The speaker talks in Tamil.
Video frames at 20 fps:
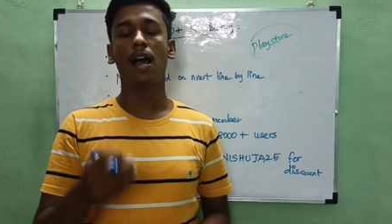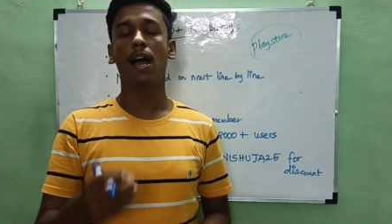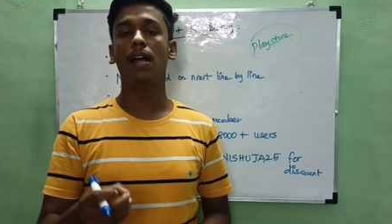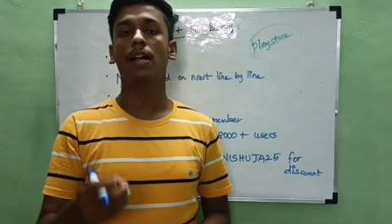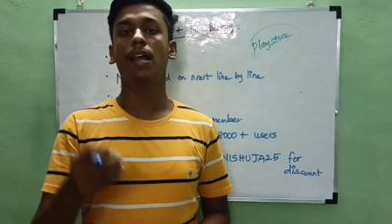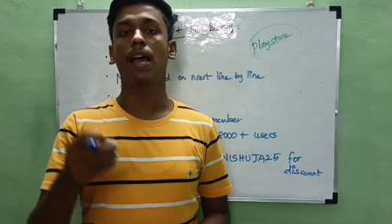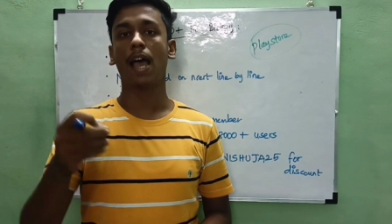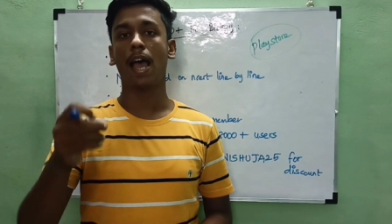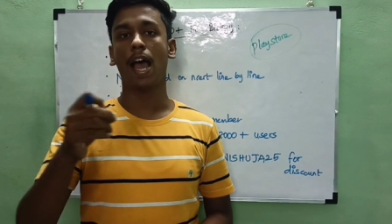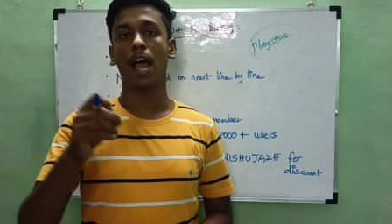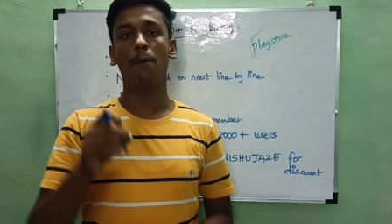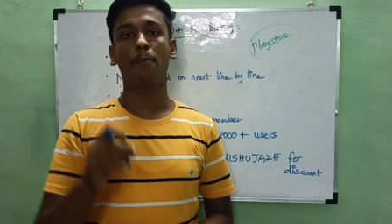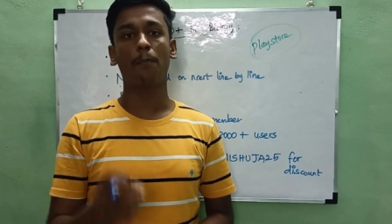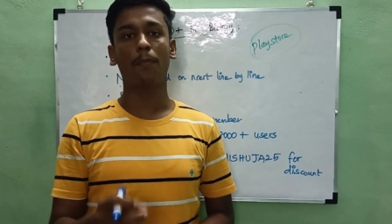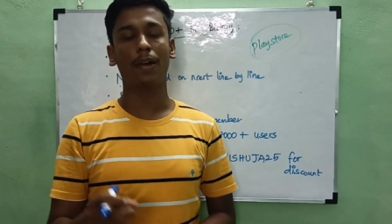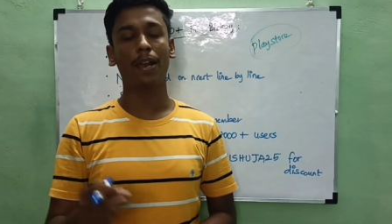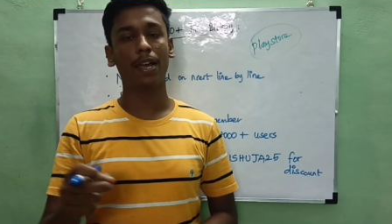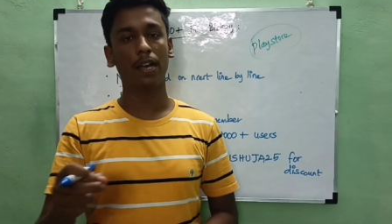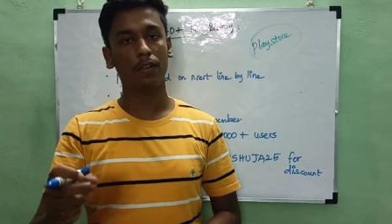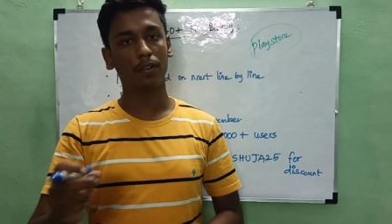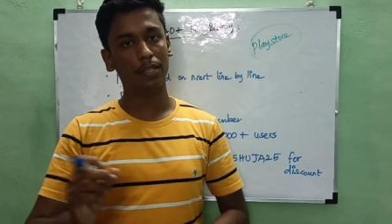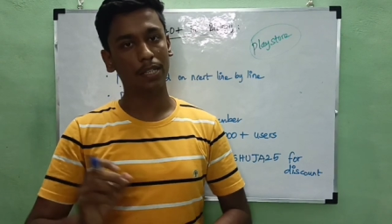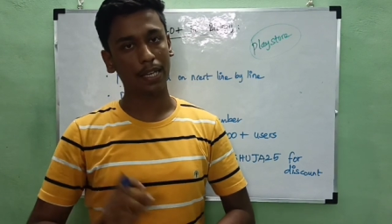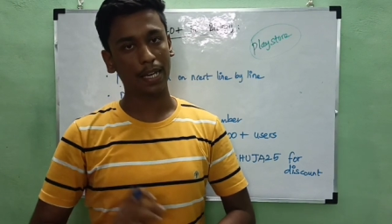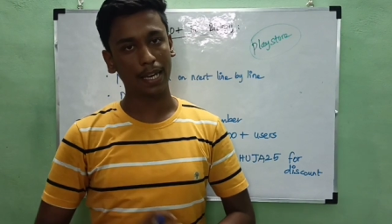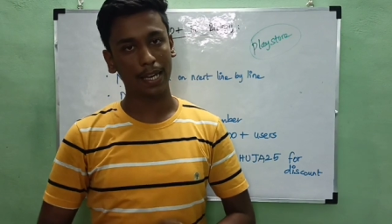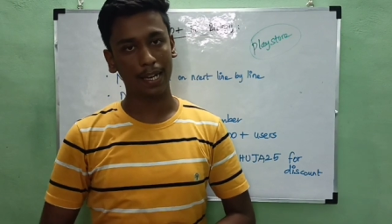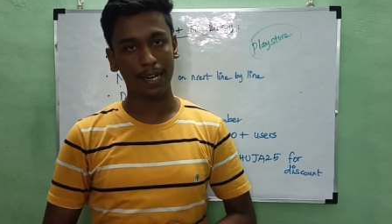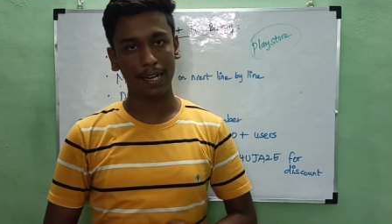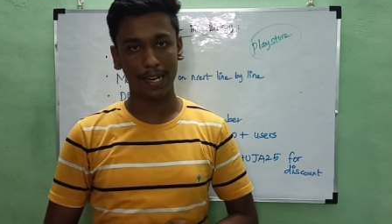அண்ட் ஆப் லிங்க் வந்து
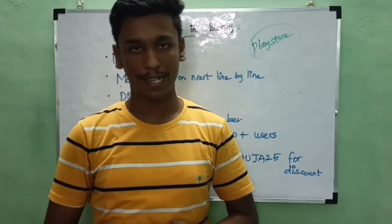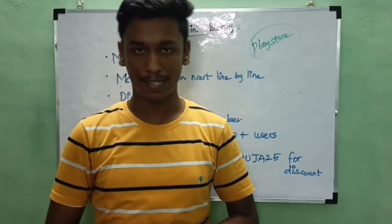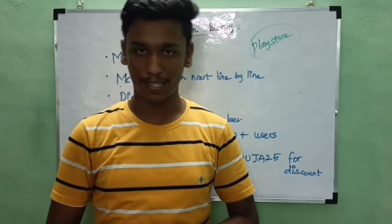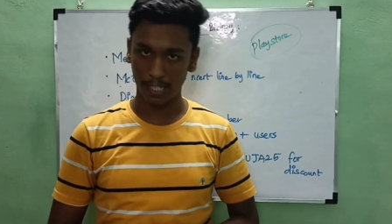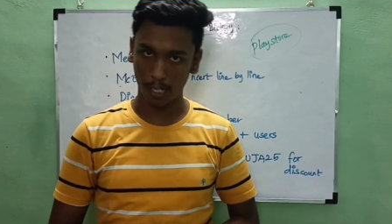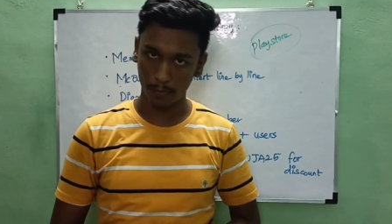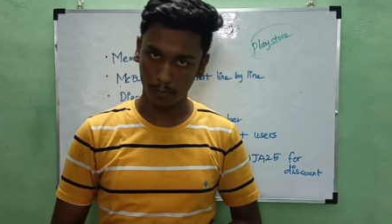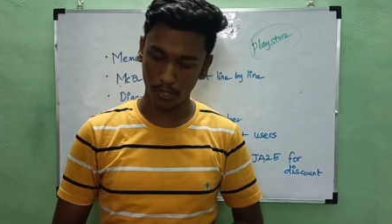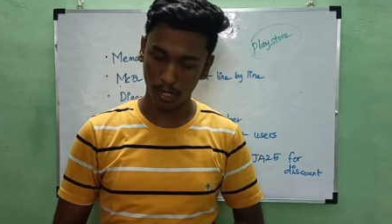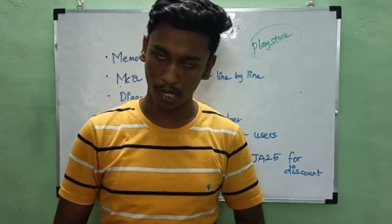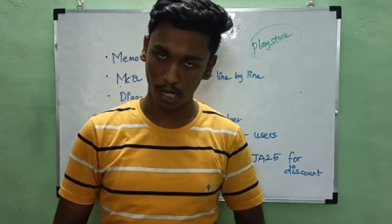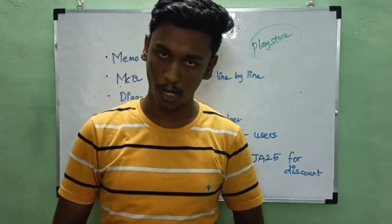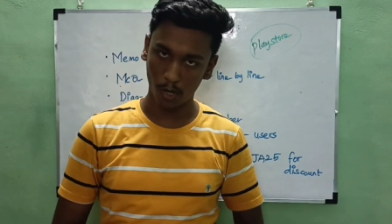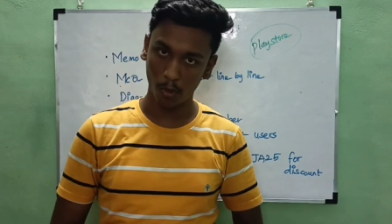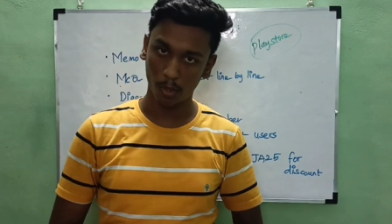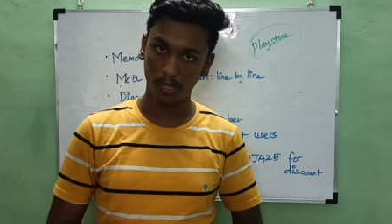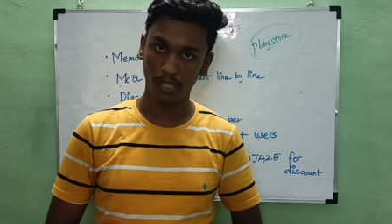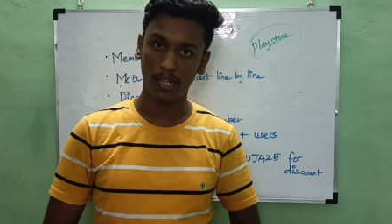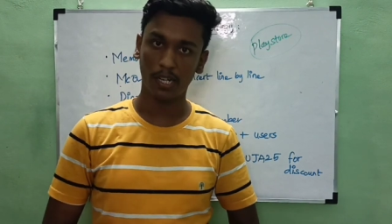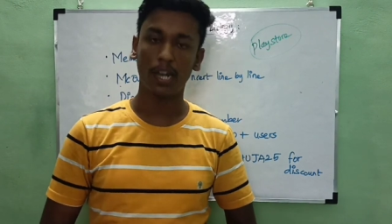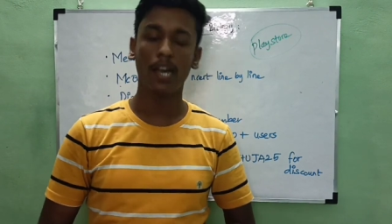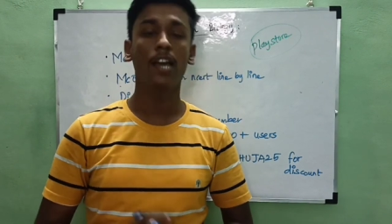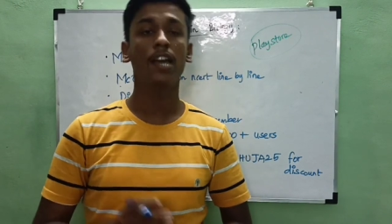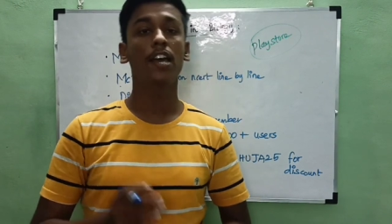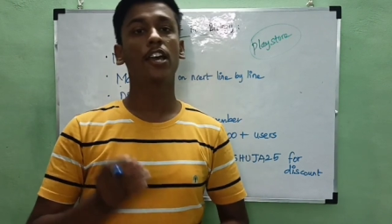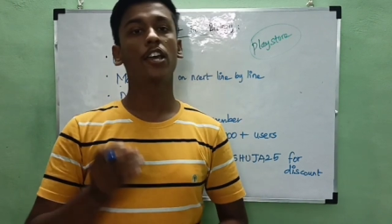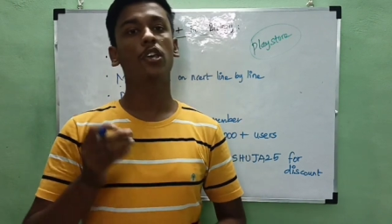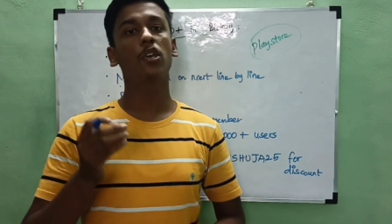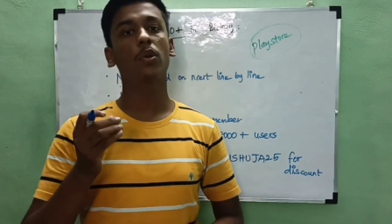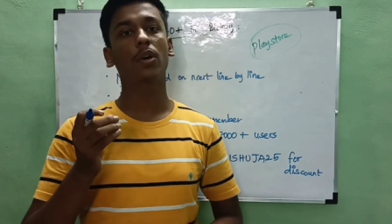கீழே டிஸ்கிரிப்ஷனில் கொடுத்துருக்கேன்
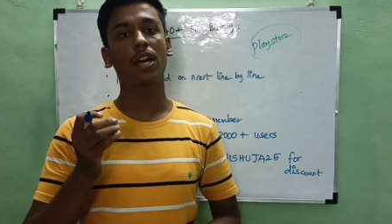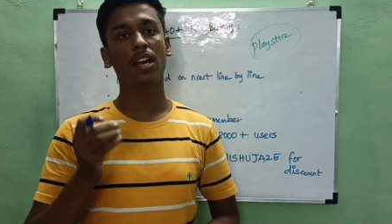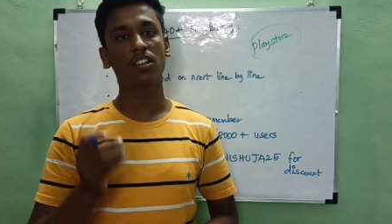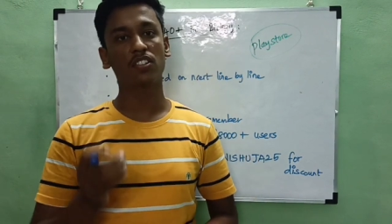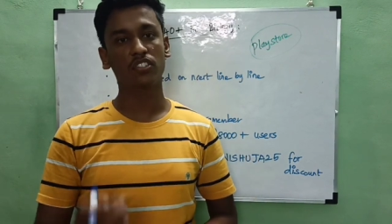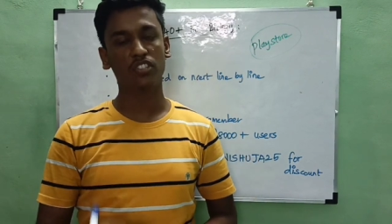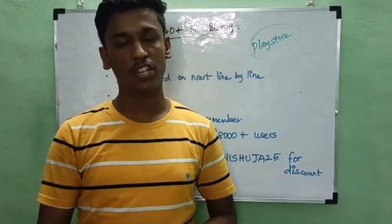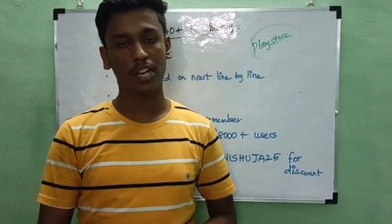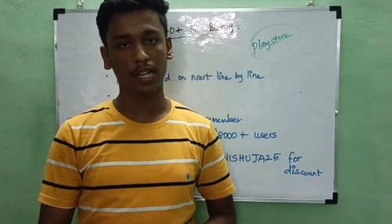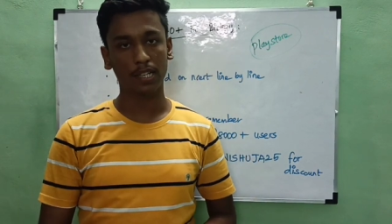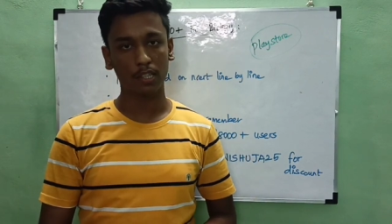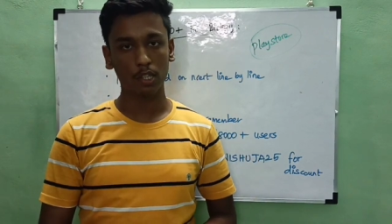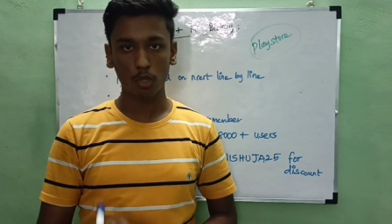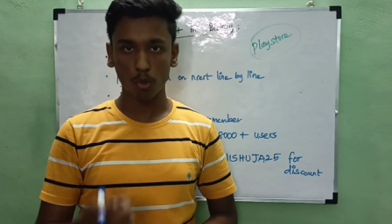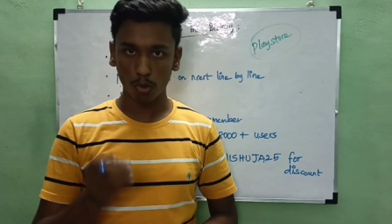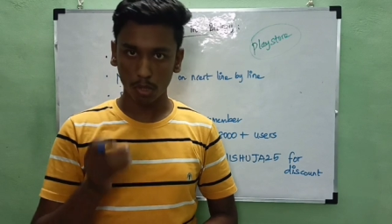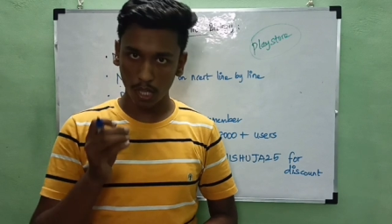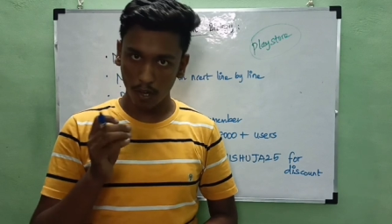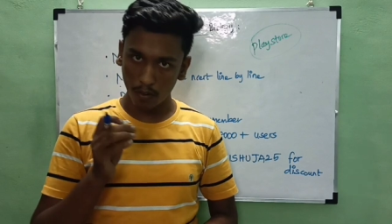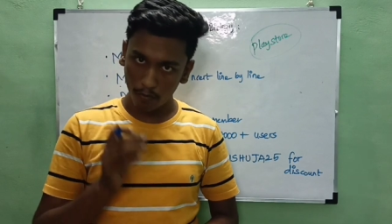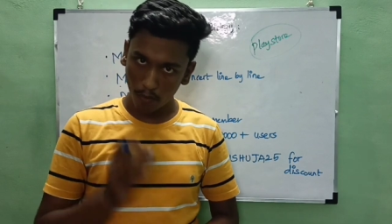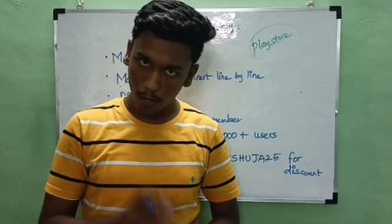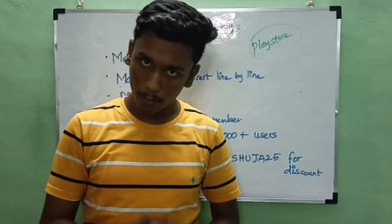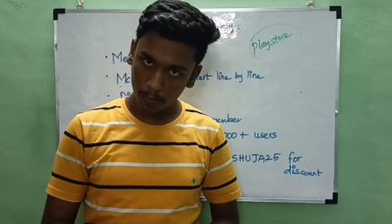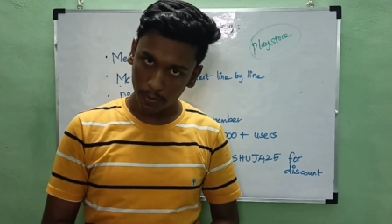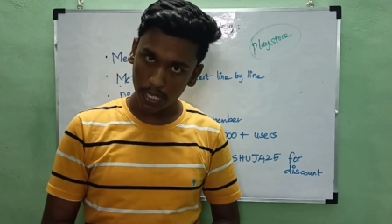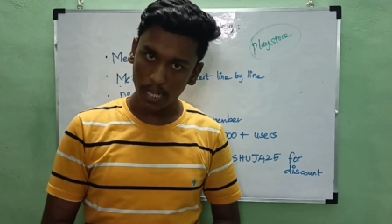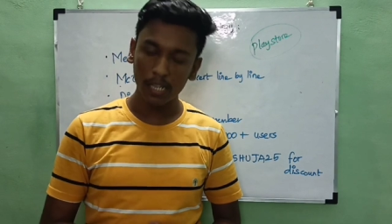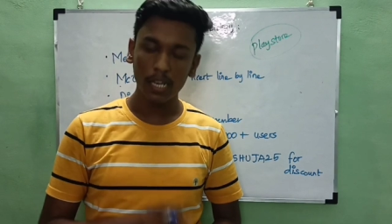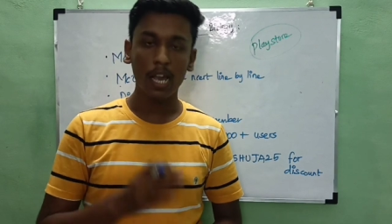யூ கேன் செக் த்ரூ த
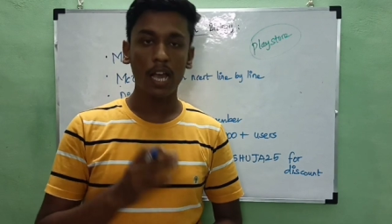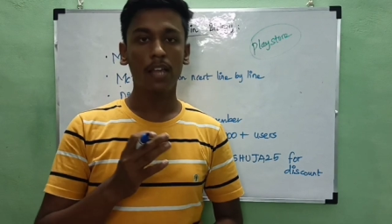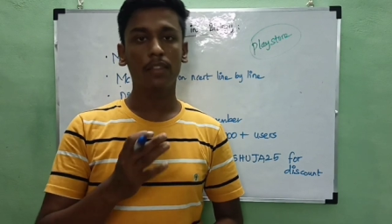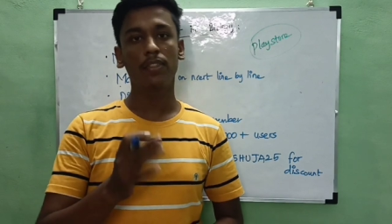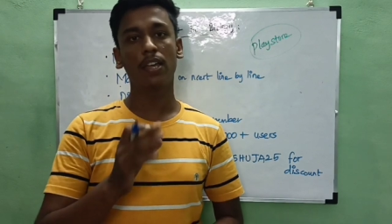வெப்சைட்